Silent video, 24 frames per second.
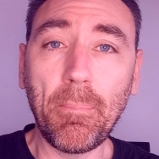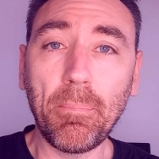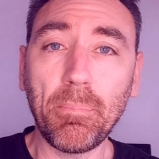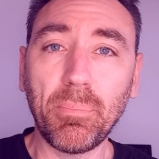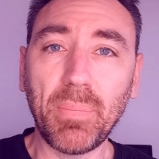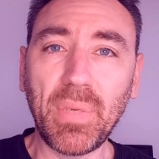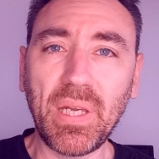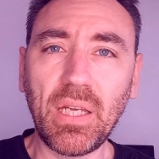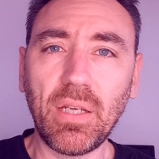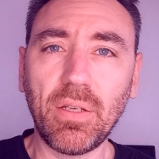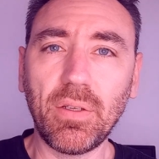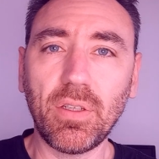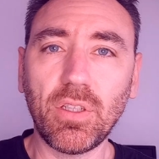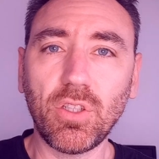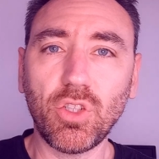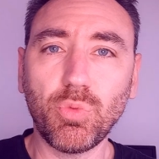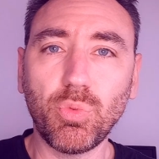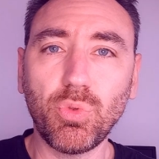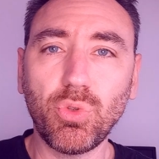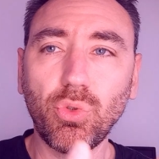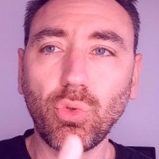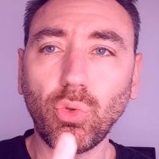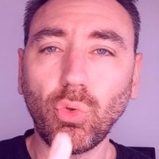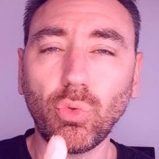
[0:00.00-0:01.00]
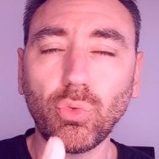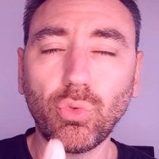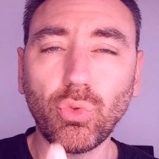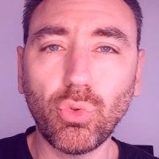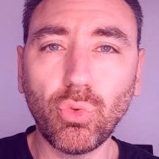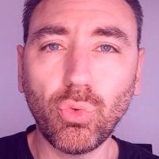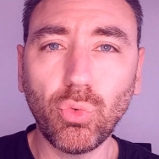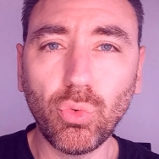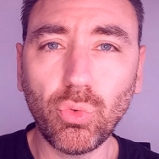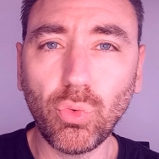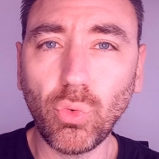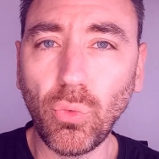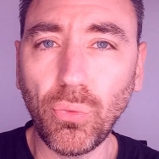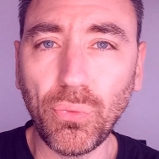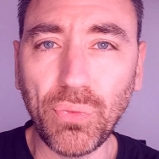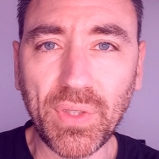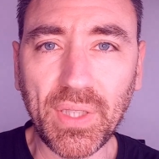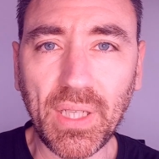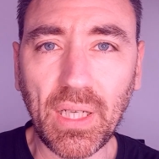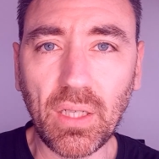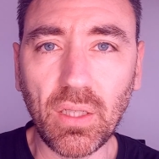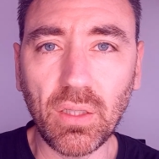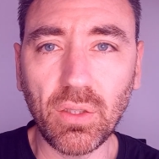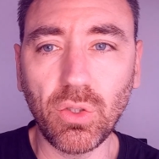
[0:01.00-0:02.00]
mais je me suis rendu compte au
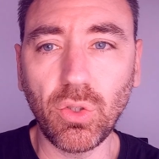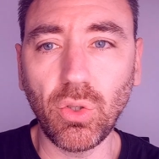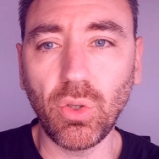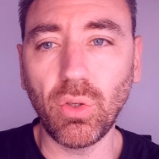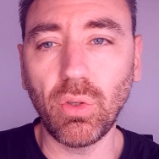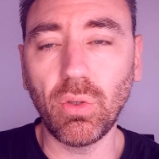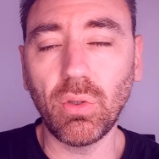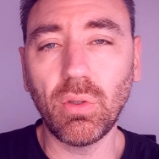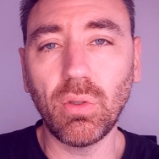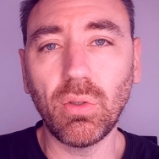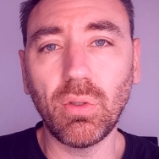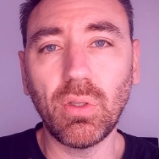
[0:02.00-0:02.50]
final que